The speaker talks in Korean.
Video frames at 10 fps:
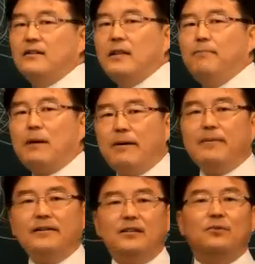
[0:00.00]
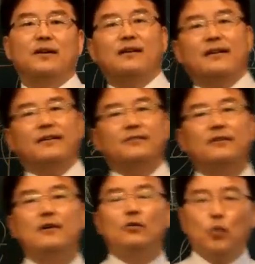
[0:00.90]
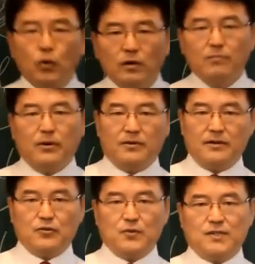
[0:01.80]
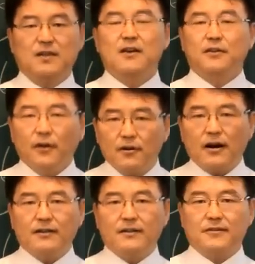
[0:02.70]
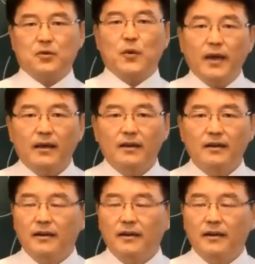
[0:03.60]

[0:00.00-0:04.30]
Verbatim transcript: 그때 빠바밤 치고 나가게 해서 돈을 벌게 해주는 것이 역할이된 거죠. 왜?